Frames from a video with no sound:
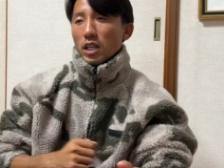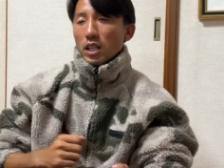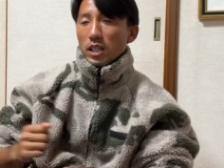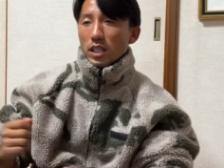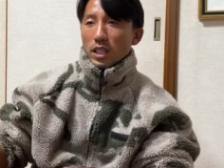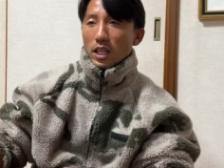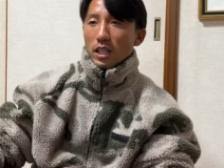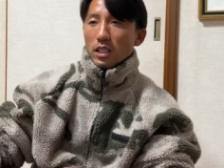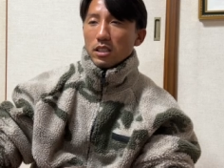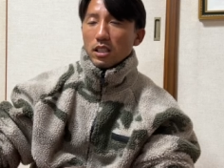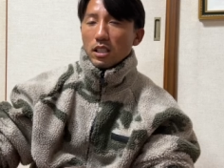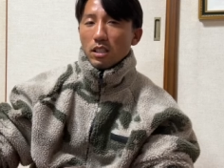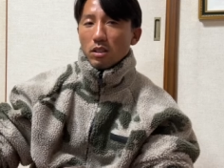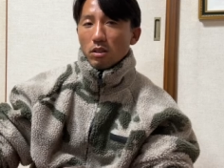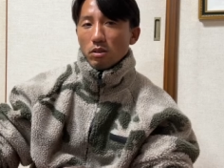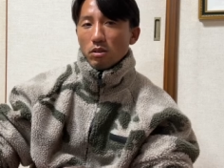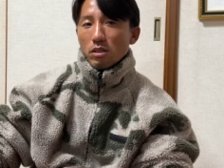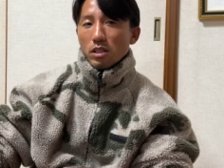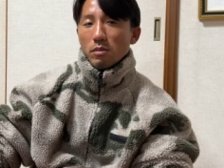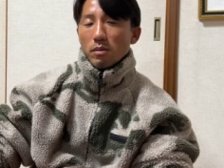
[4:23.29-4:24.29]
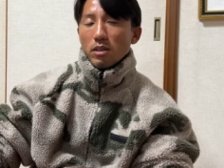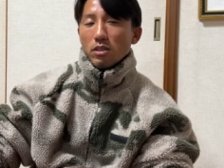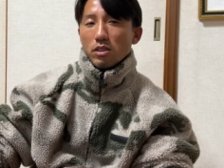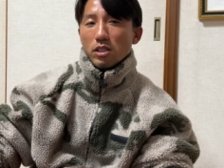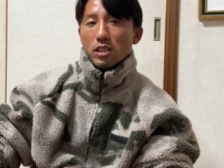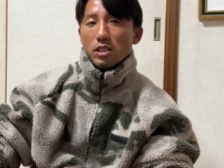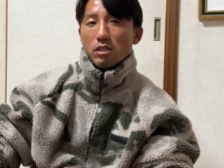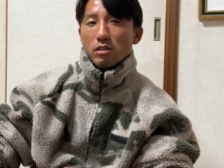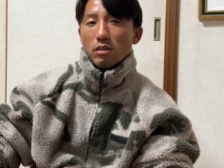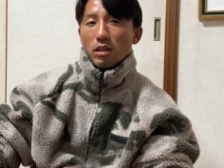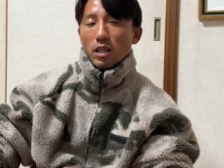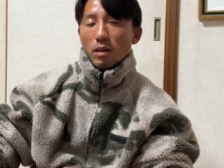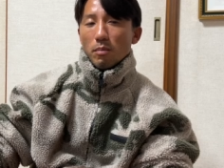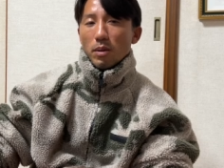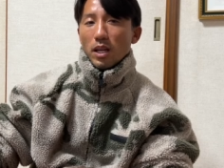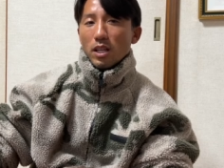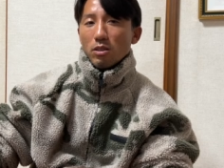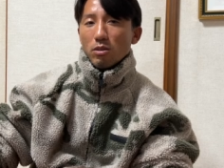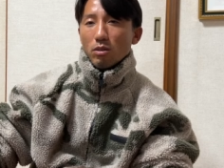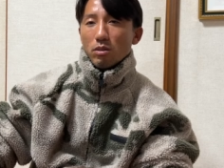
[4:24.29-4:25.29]
いかんせんこの今のシーズンはね
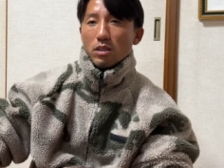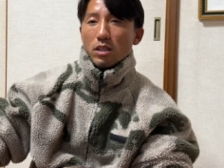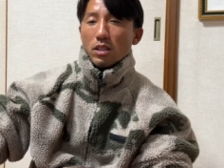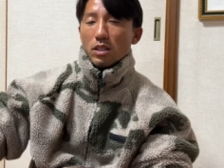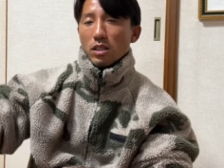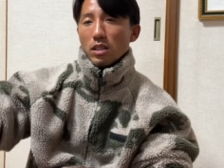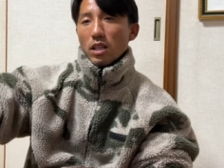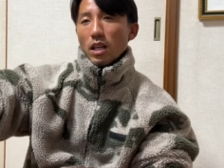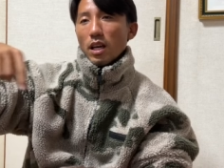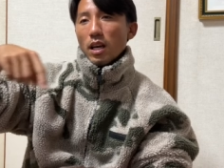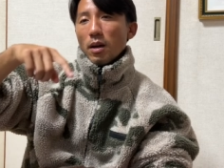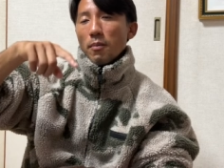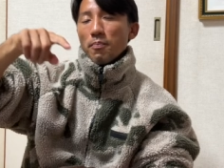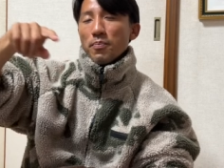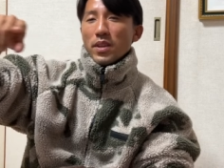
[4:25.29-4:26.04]
ベイトって言って